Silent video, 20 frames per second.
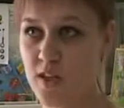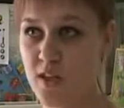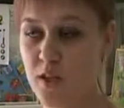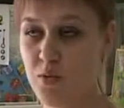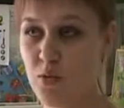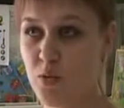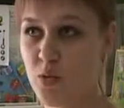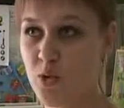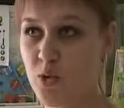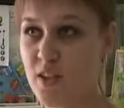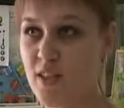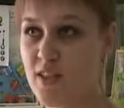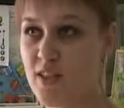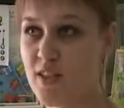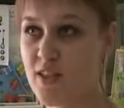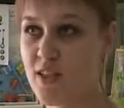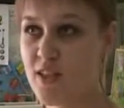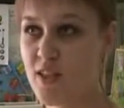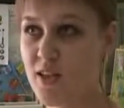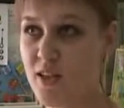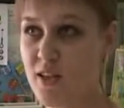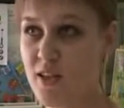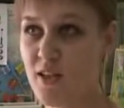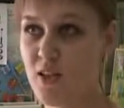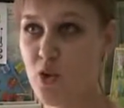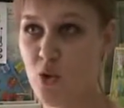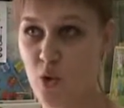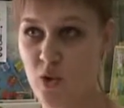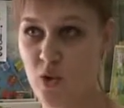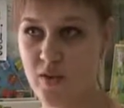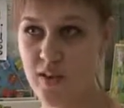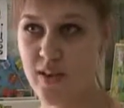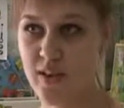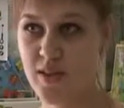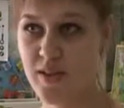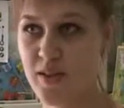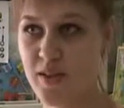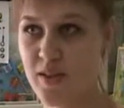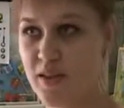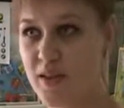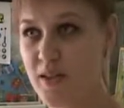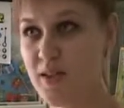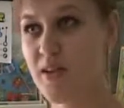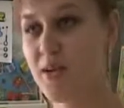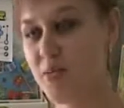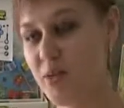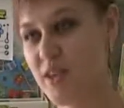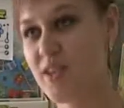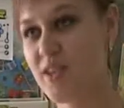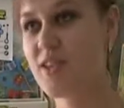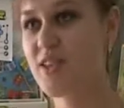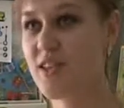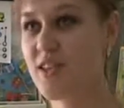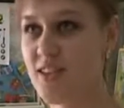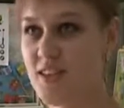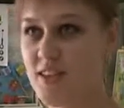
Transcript: Она ему будет казаться новой и, опять же,